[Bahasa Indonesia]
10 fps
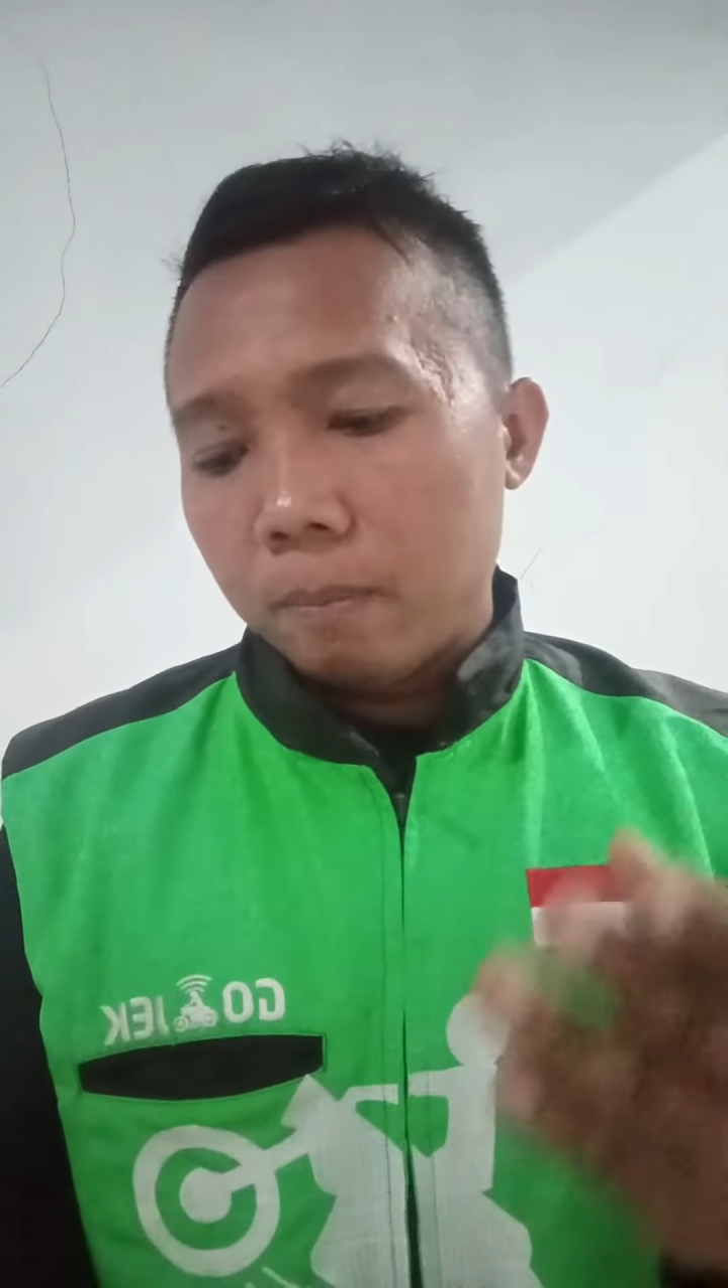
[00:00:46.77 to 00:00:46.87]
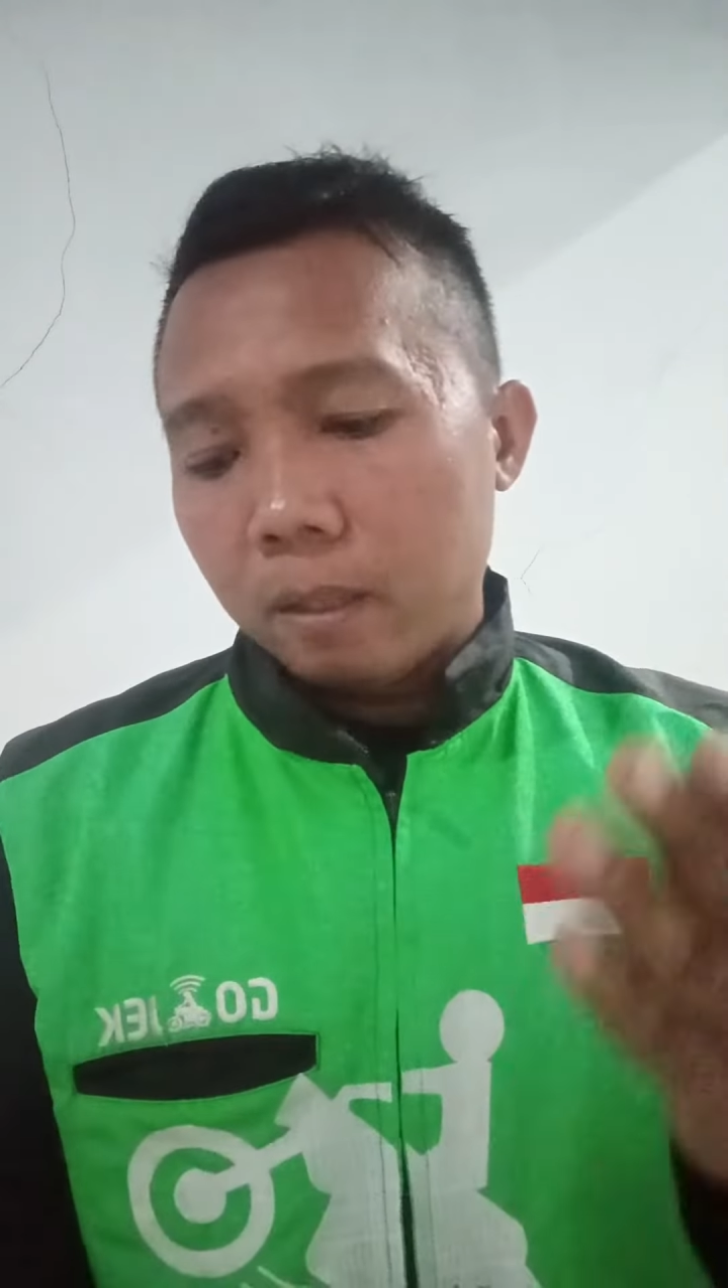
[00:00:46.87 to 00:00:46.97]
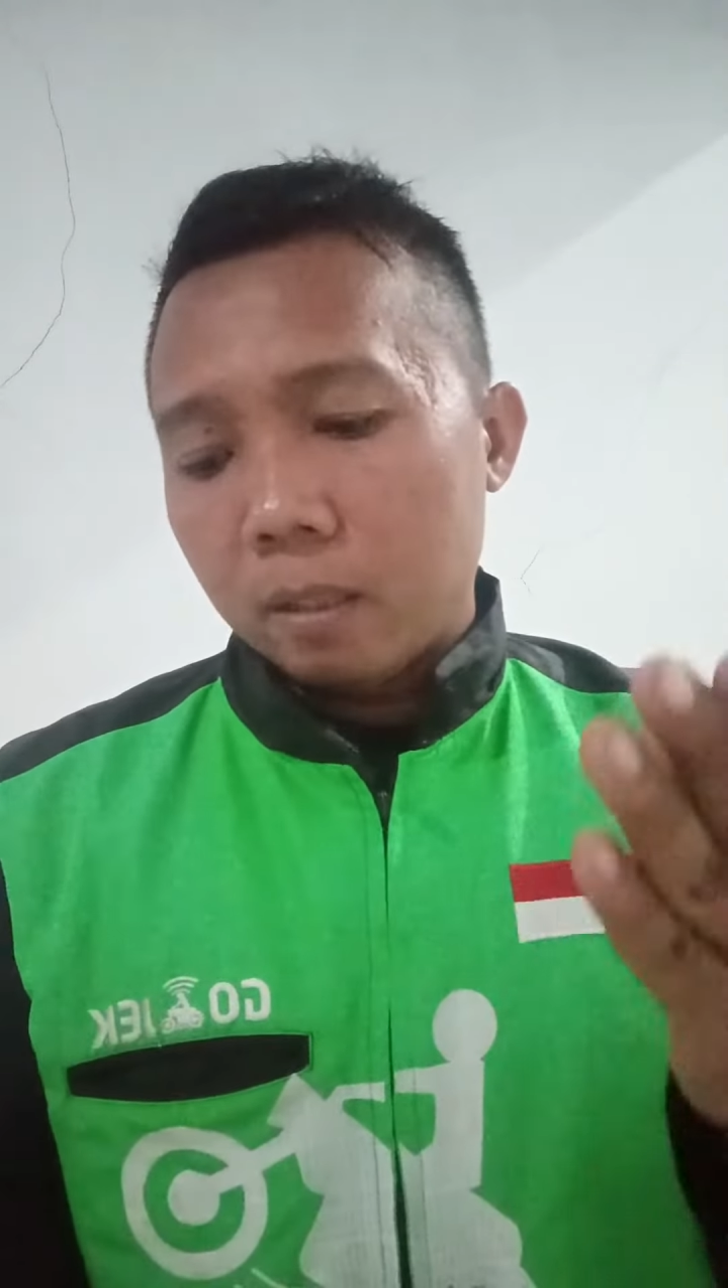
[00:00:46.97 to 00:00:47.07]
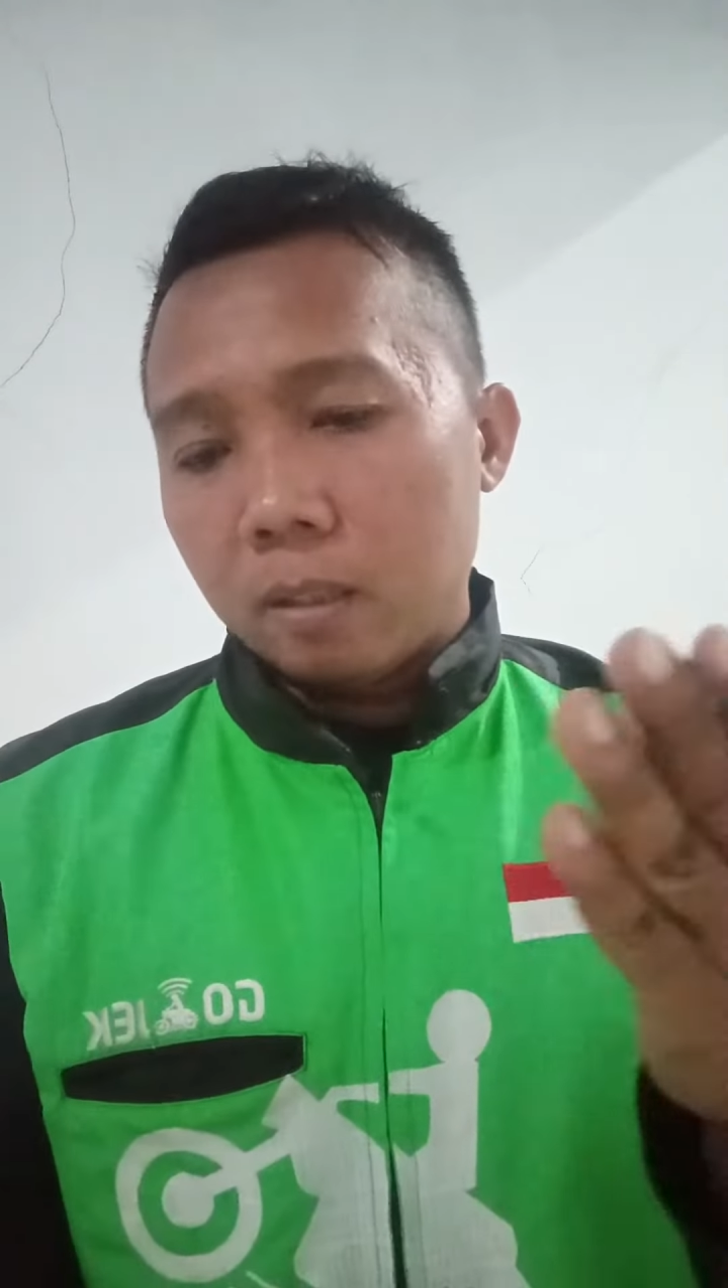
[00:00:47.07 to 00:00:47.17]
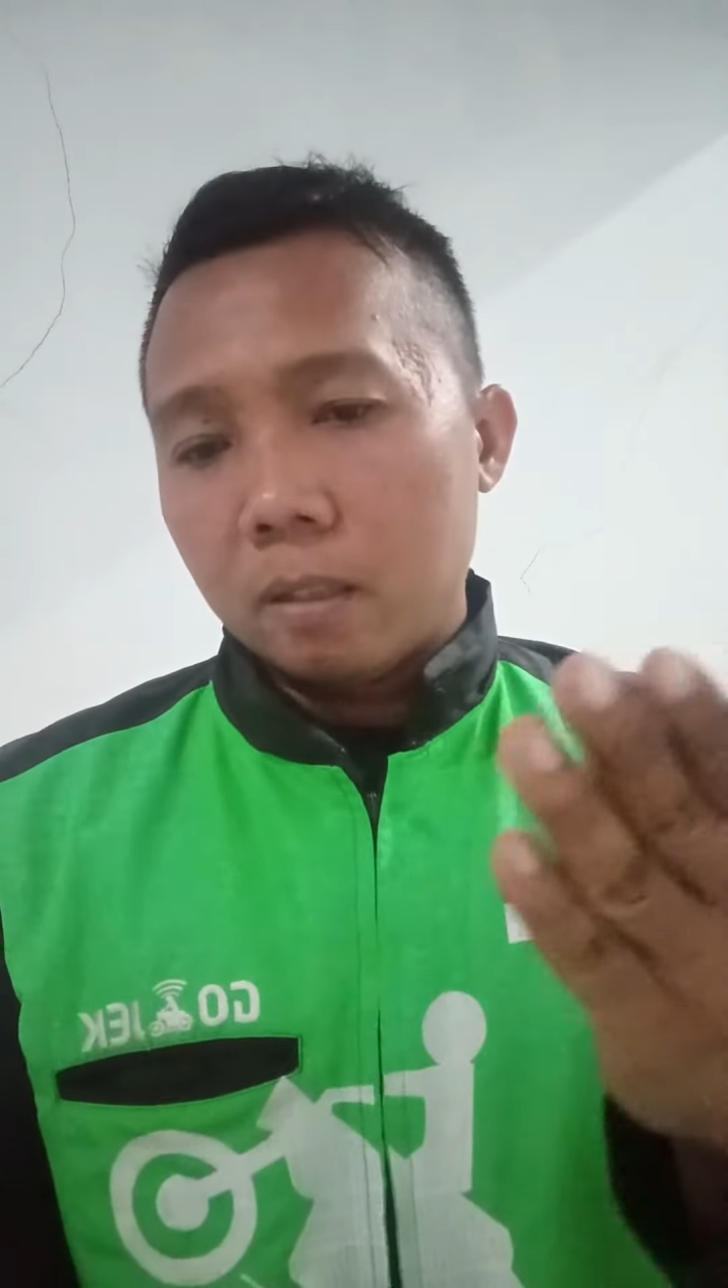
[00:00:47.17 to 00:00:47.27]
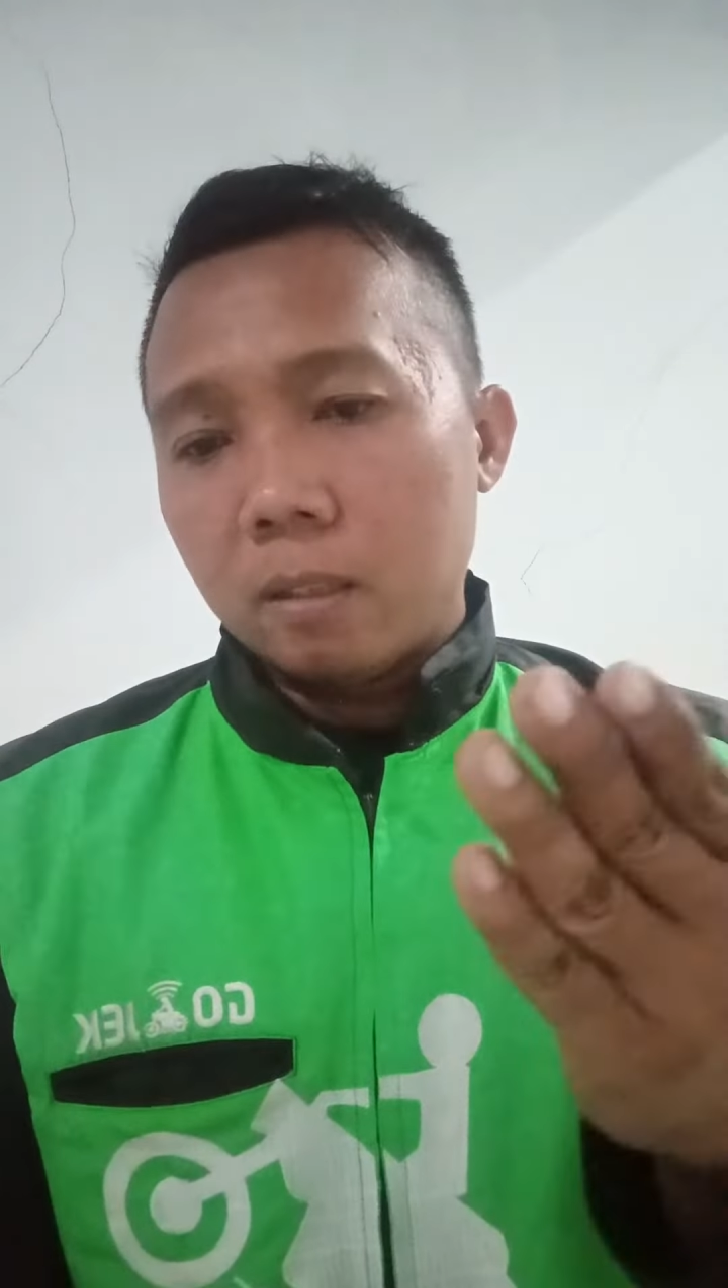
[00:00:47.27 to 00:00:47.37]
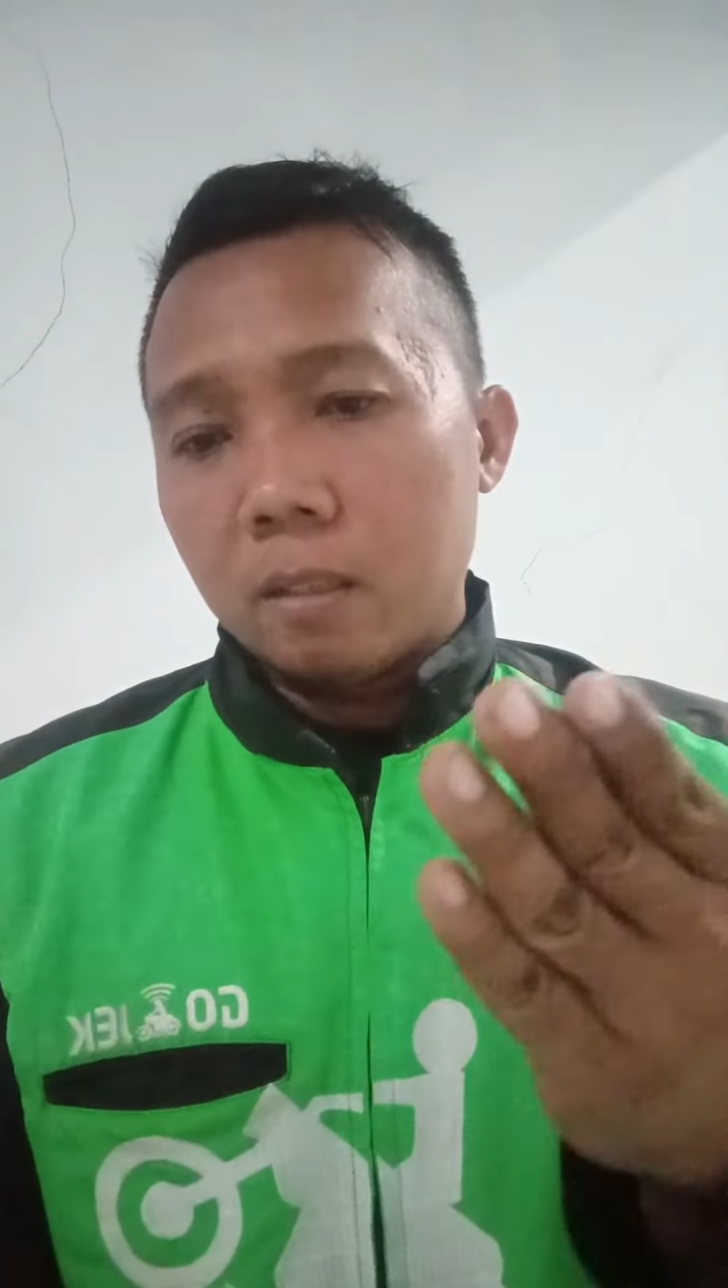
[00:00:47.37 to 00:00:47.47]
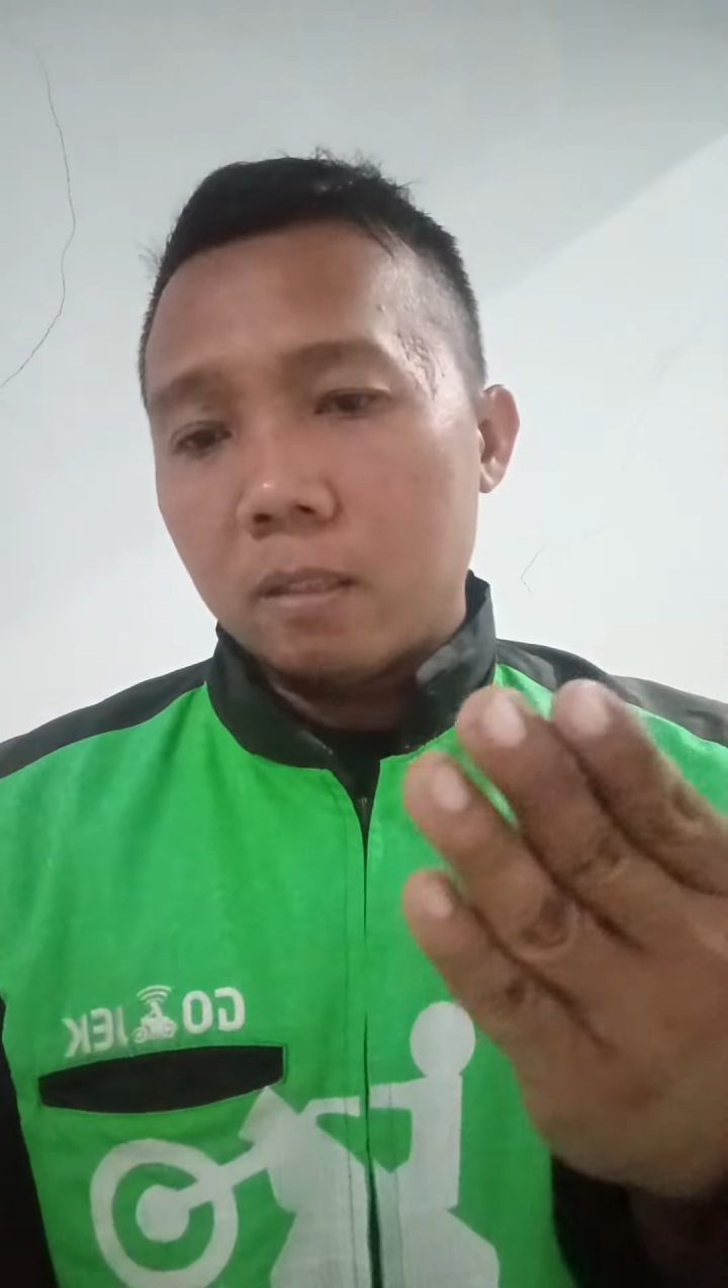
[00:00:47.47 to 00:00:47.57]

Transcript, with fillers: main